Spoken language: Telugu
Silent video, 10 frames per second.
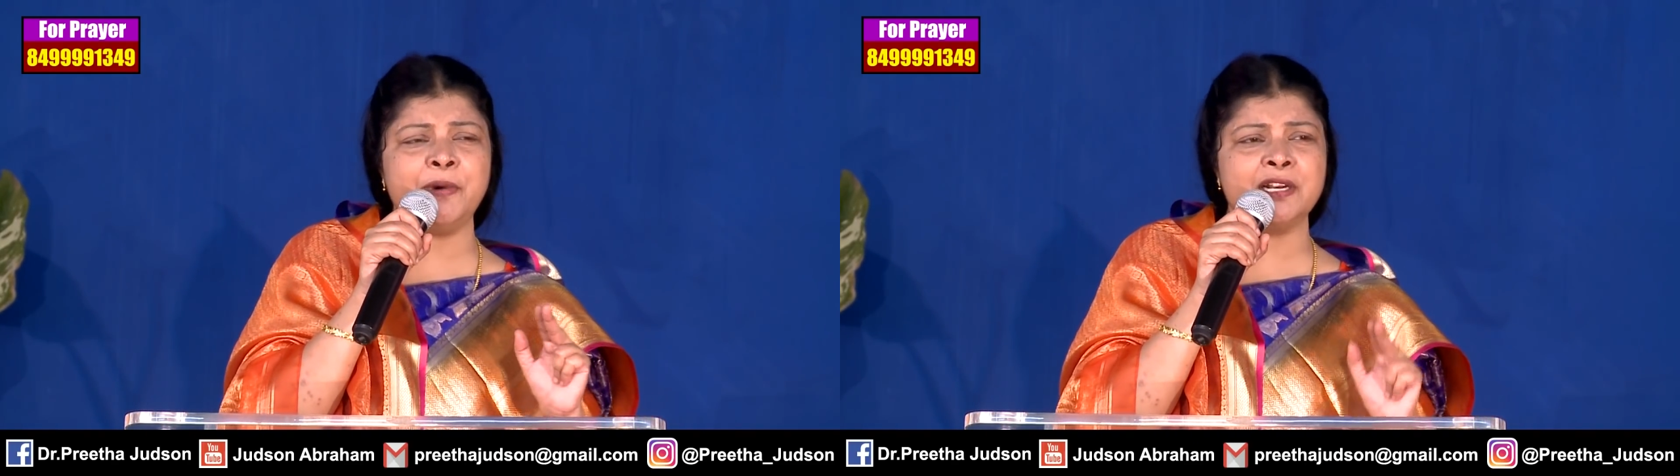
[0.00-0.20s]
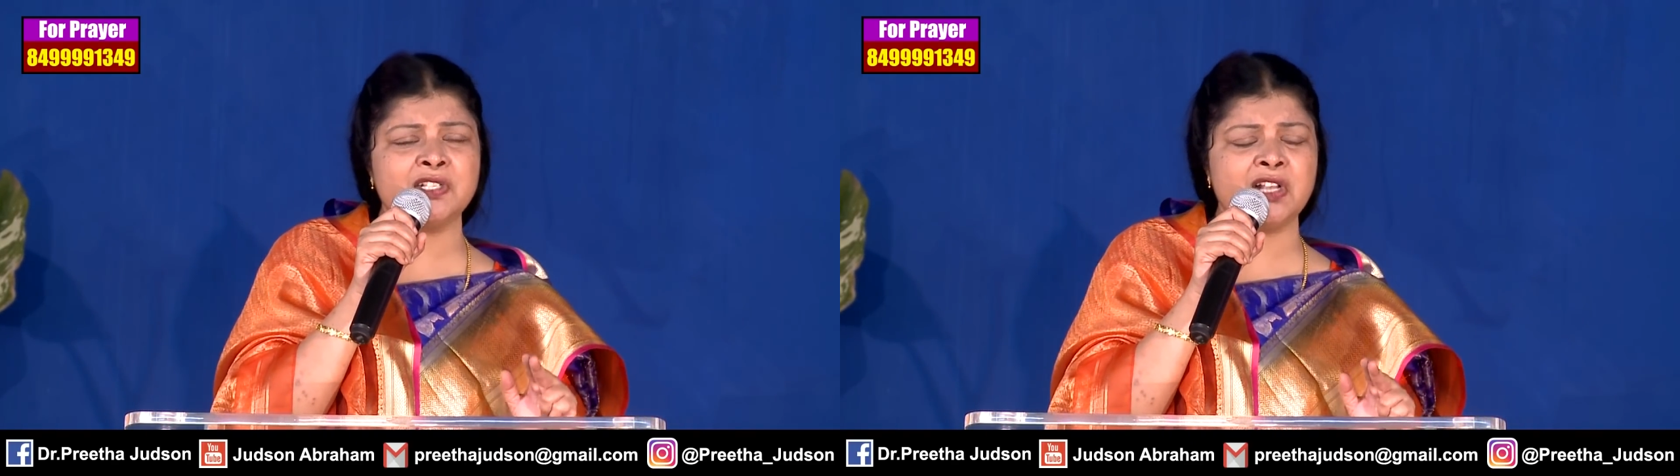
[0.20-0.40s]

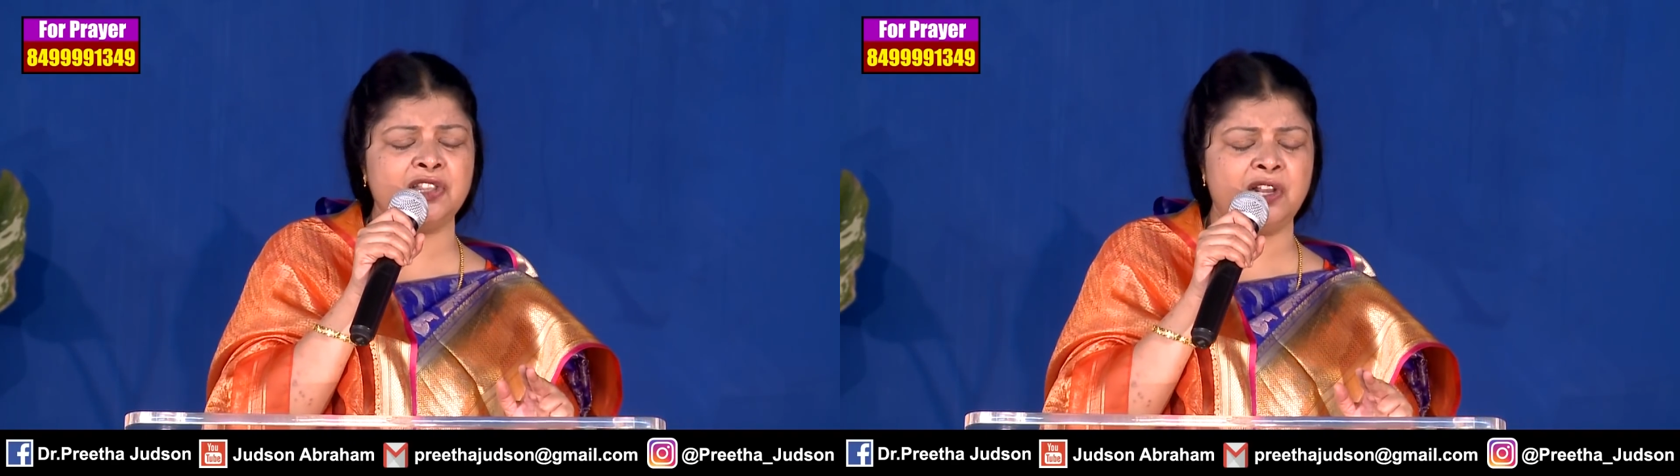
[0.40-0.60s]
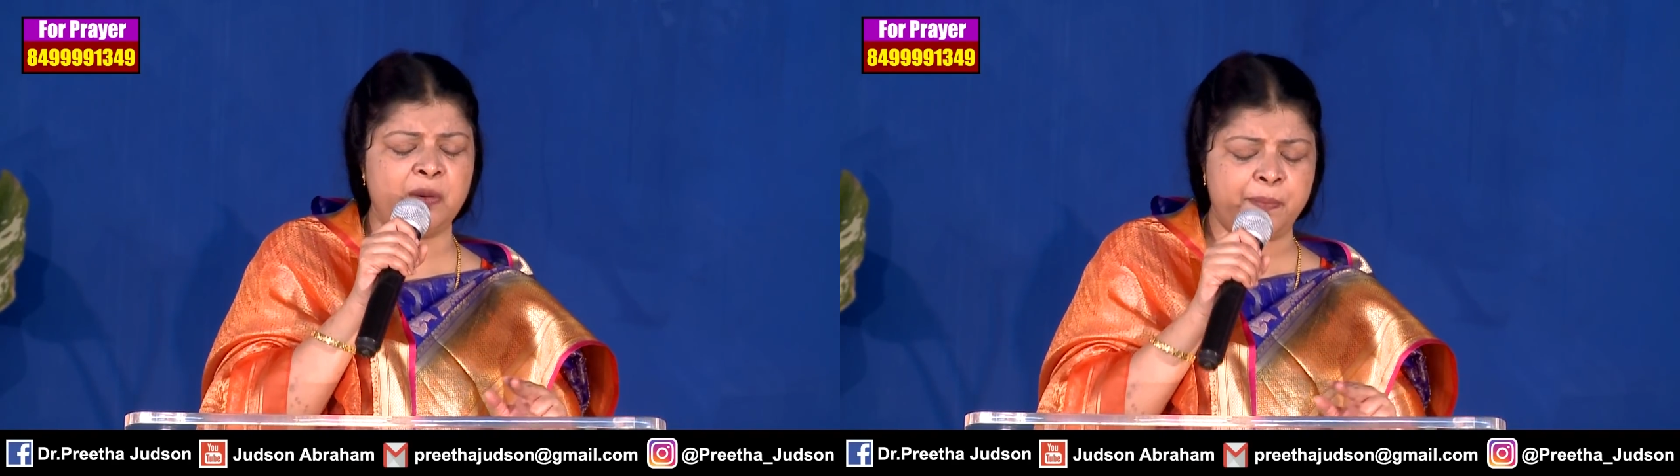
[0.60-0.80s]

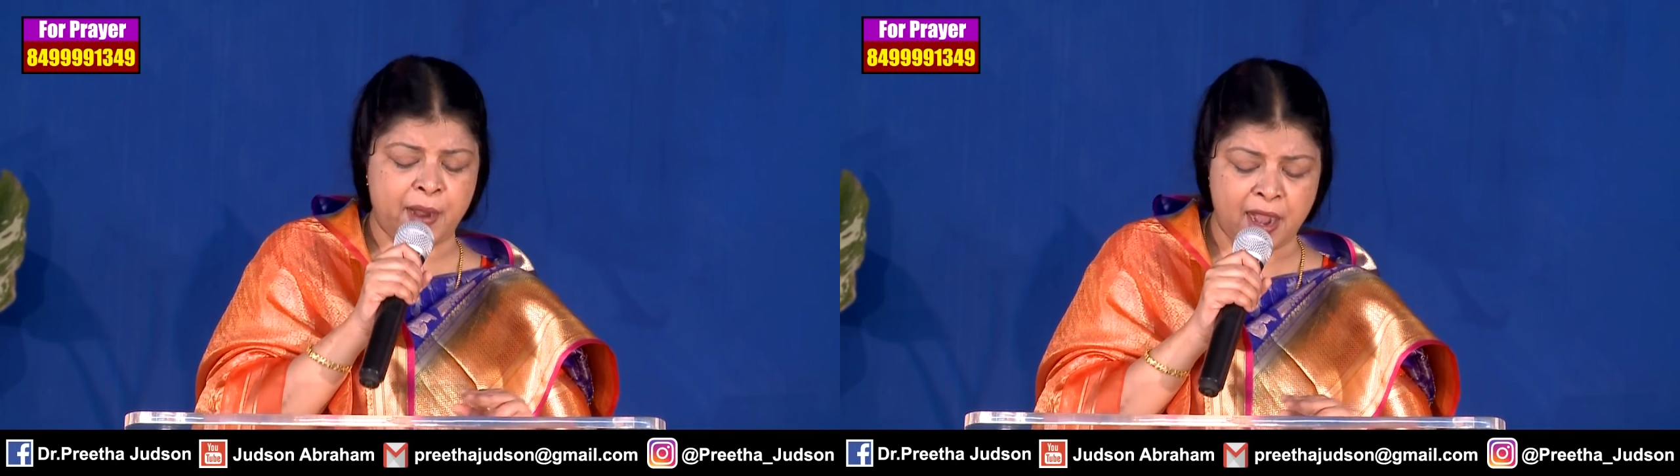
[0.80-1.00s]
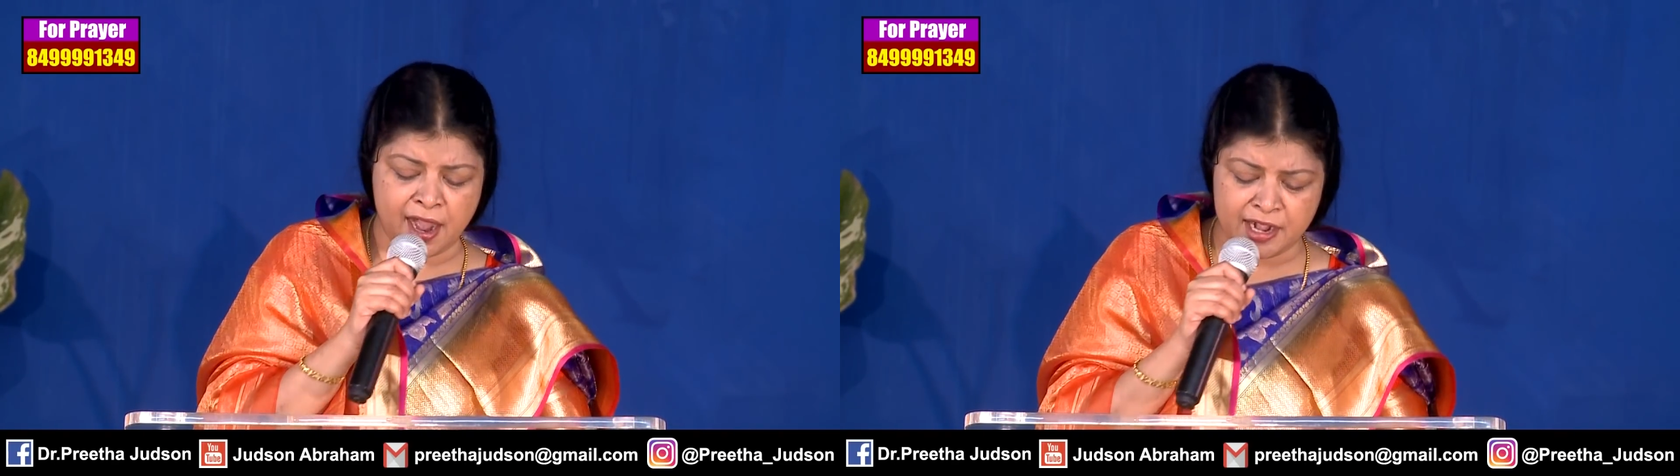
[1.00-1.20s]
పరిస్థితిలో
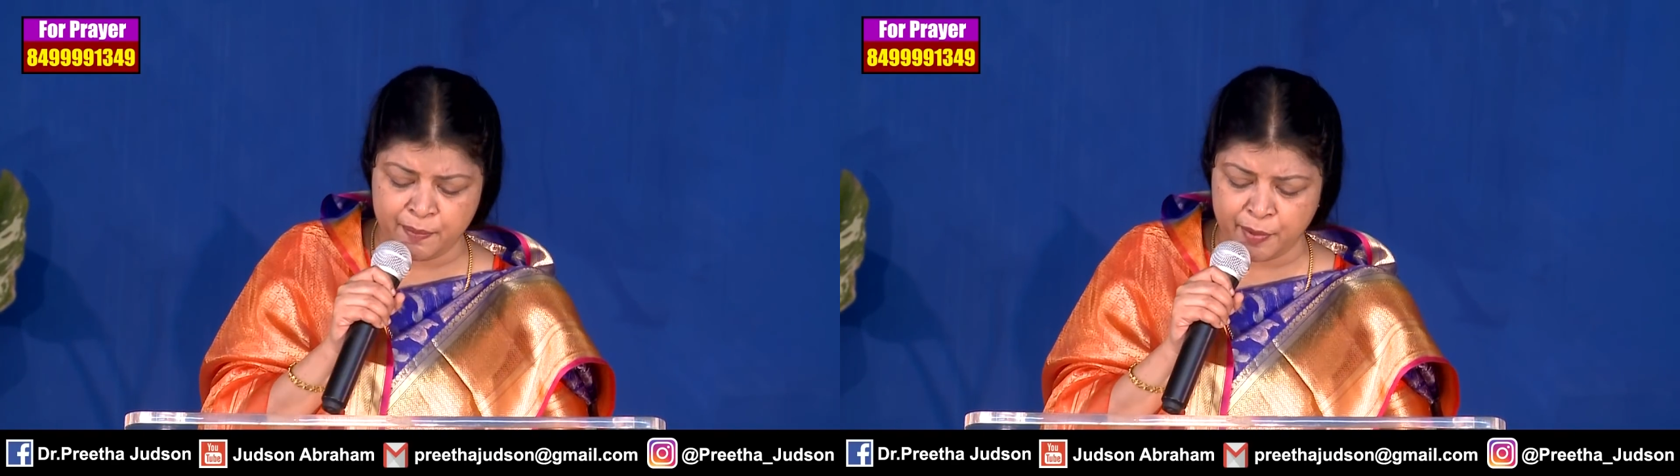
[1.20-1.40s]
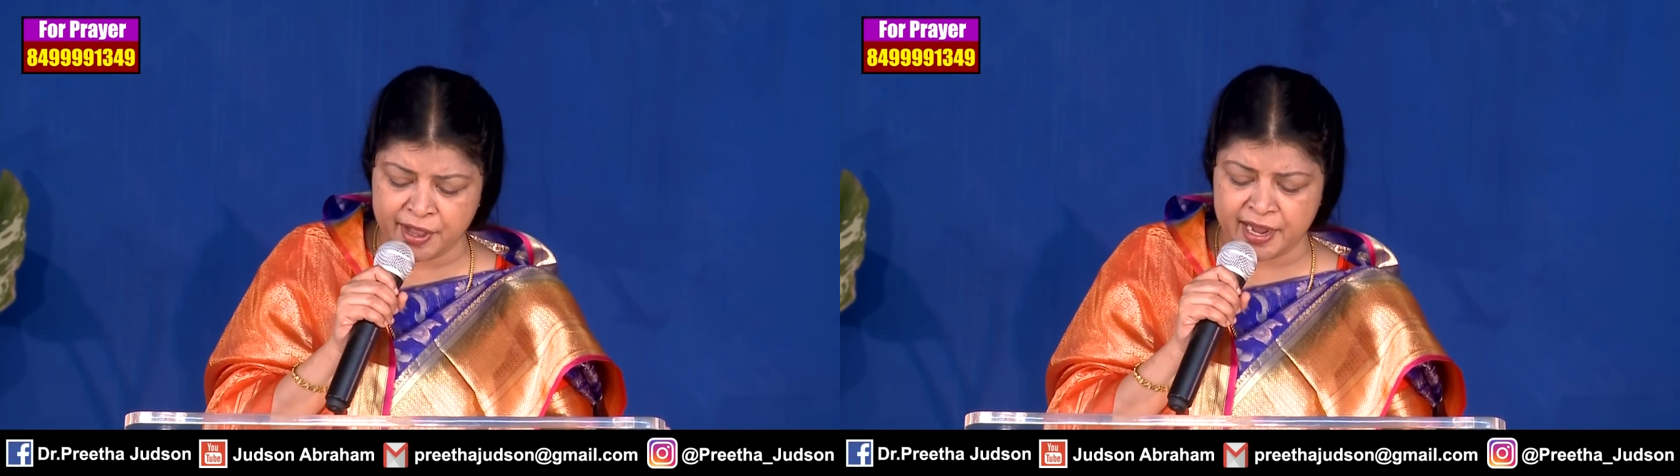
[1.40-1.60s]

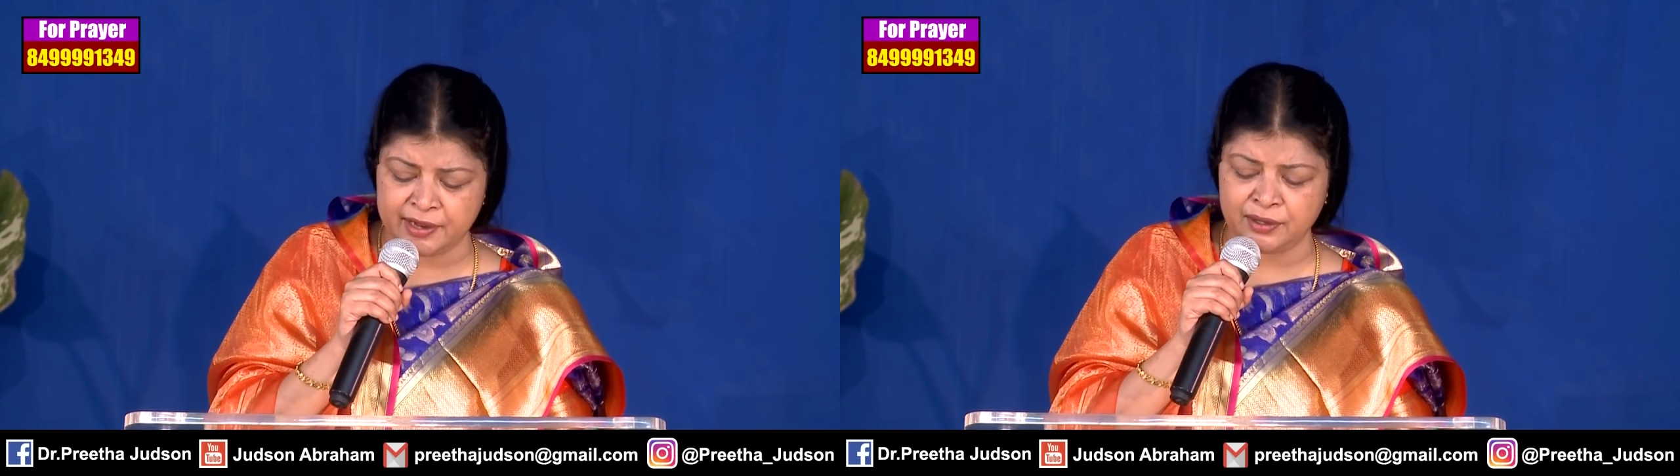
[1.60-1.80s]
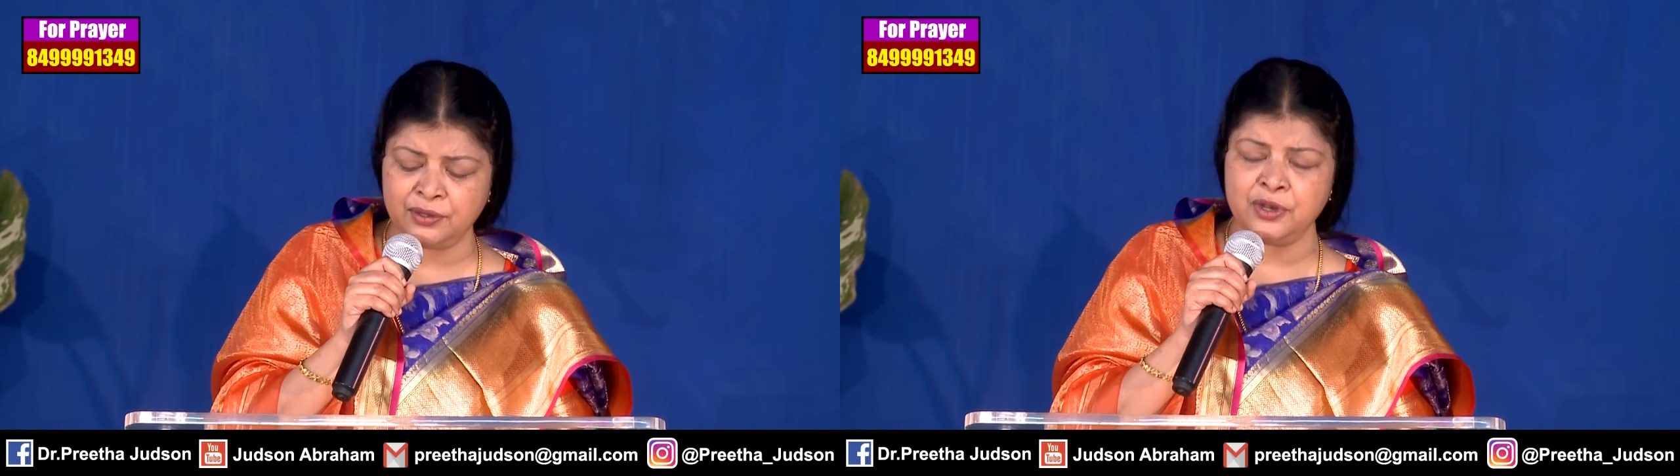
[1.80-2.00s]

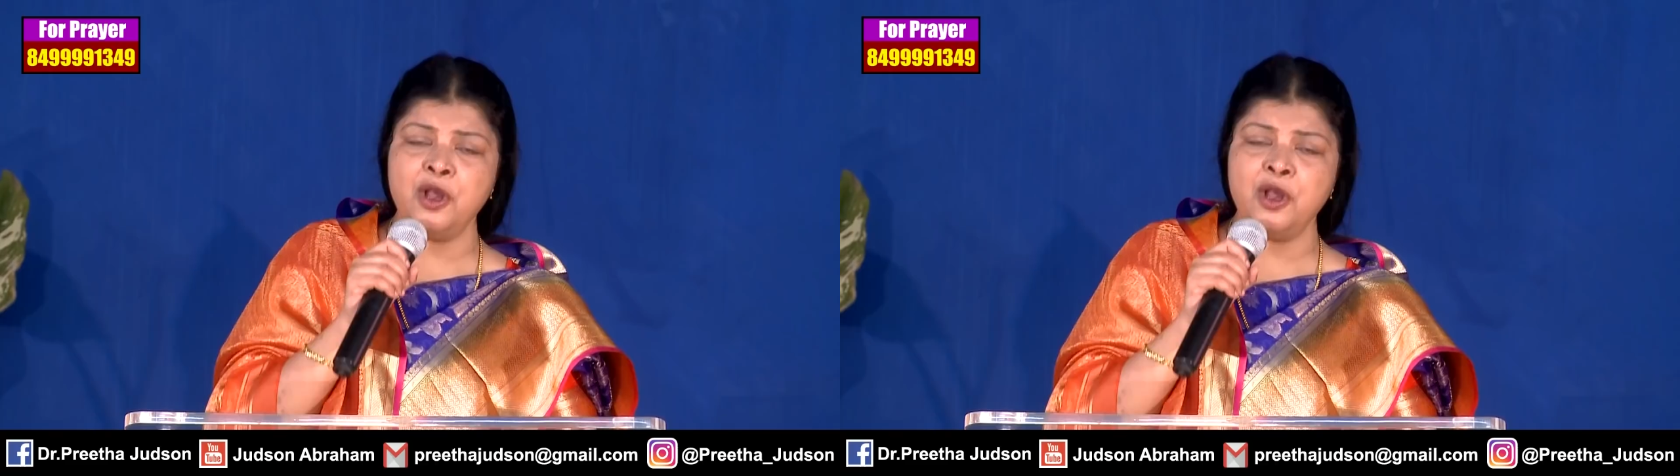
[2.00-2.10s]
పారిపోయాడు